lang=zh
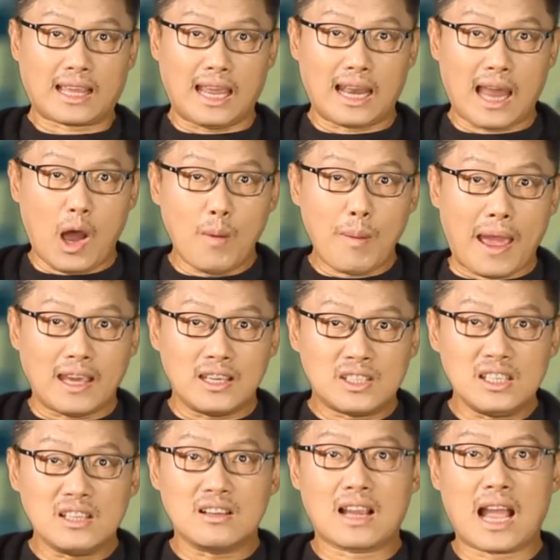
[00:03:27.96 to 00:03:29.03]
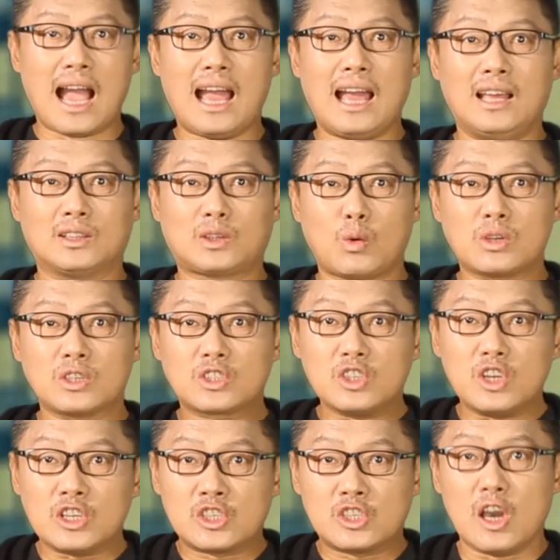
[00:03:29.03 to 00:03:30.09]
给老百姓看都是
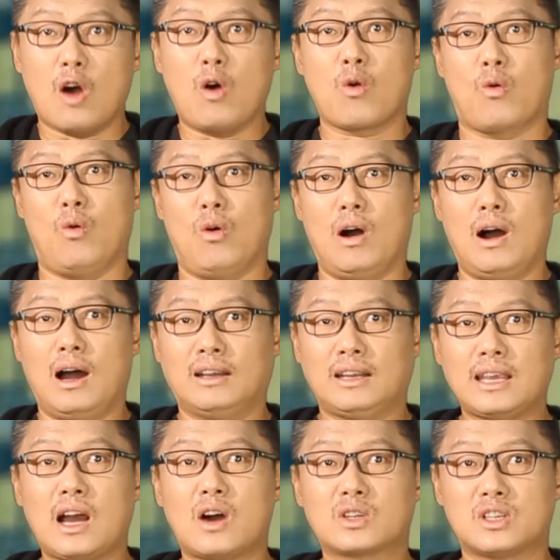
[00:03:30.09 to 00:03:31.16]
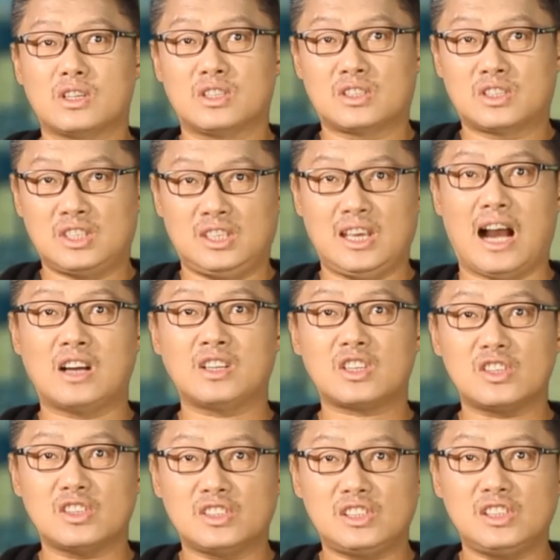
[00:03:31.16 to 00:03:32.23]
这效果，那要是强
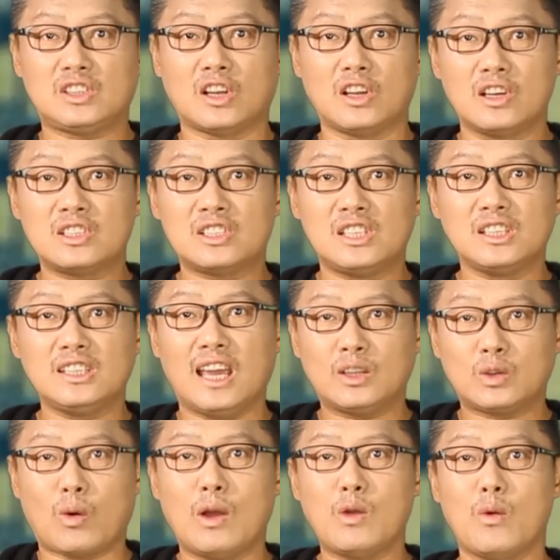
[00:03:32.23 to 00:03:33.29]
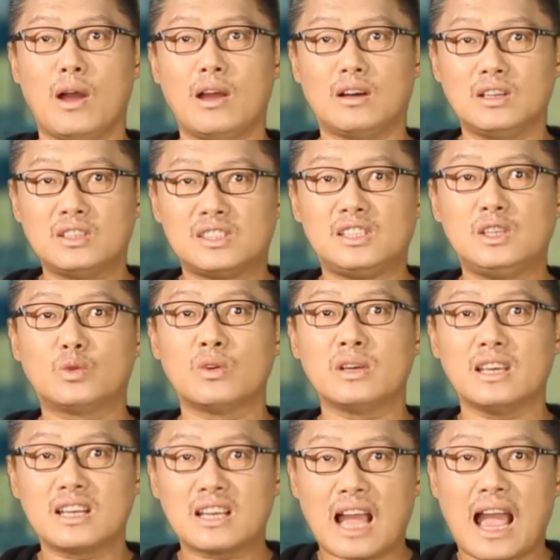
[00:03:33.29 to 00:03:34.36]
制希特勒青年团员和集
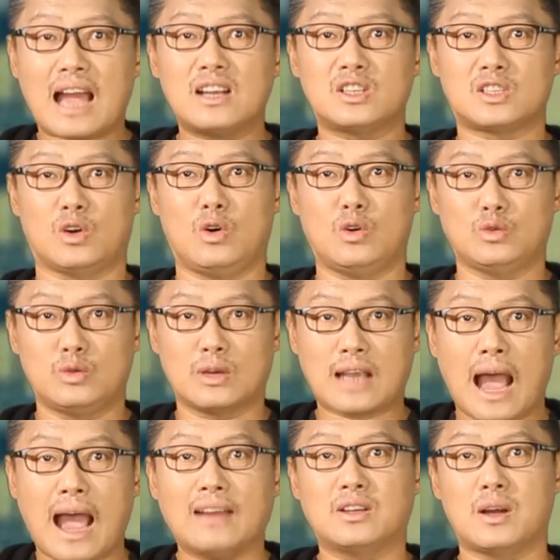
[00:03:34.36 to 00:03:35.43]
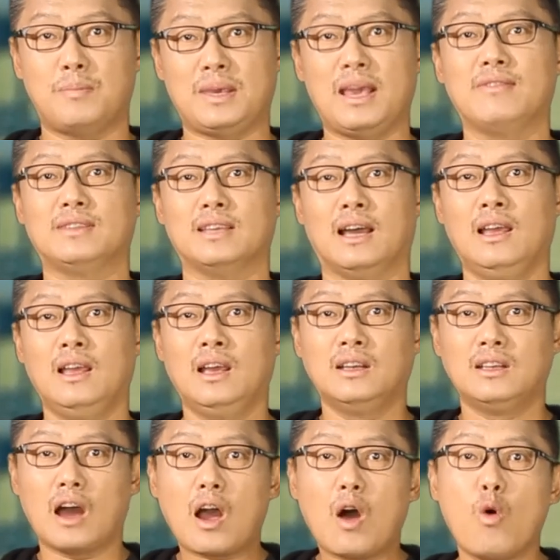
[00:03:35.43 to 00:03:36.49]
中营看守去看这片子，
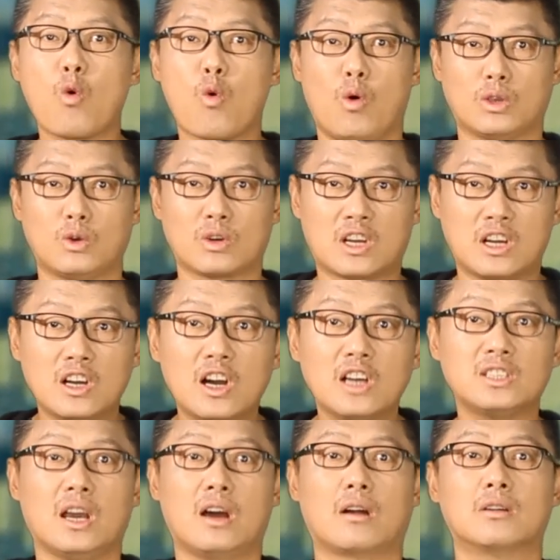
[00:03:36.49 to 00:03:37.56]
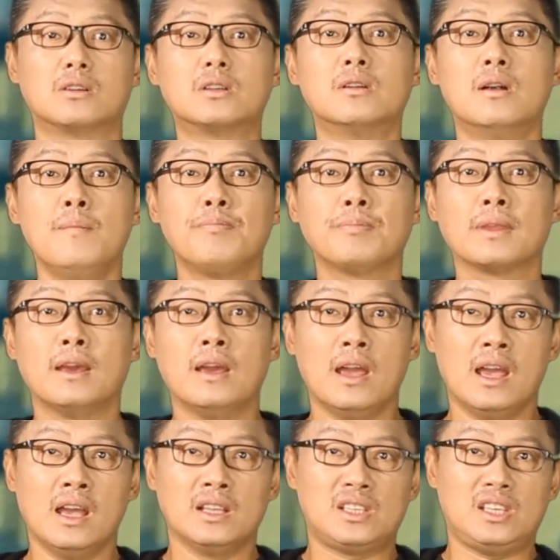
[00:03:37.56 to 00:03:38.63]
那后果就可想而知。
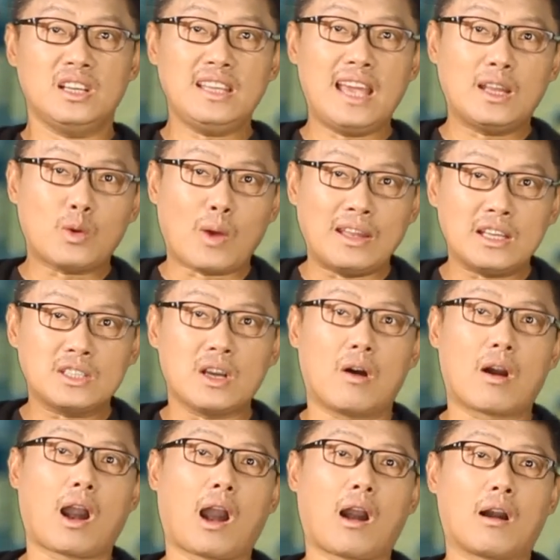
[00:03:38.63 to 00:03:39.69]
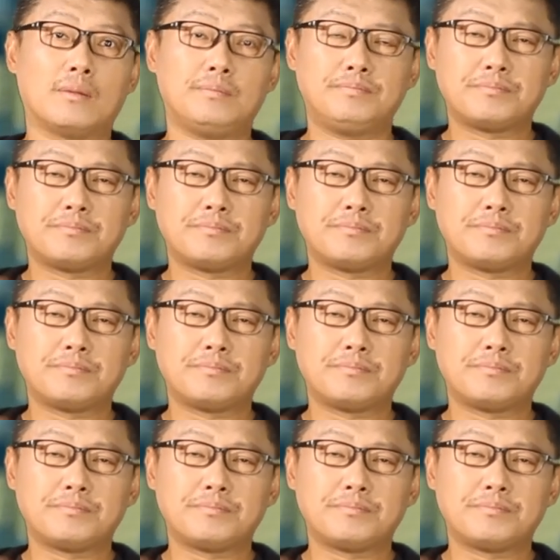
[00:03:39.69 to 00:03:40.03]
青年团的小孩